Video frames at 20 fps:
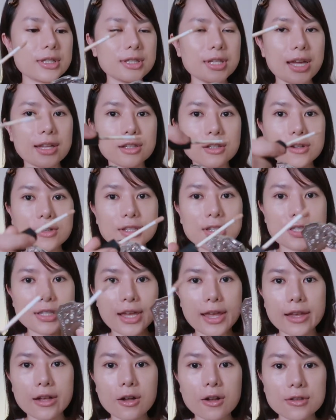ชัดๆก็จะ
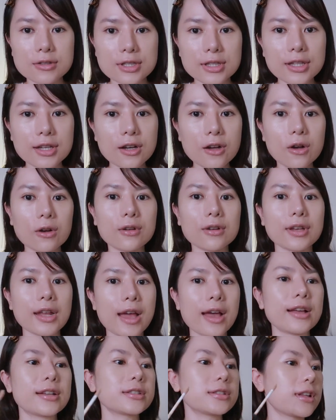ใช้คอนซีลเลอร์ของ
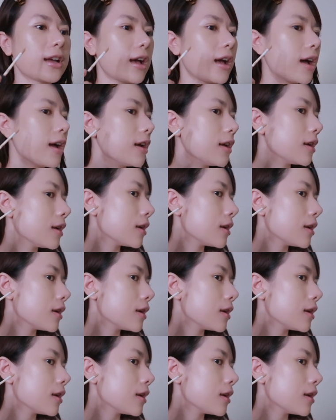เอ็น เอ เอส นะคะ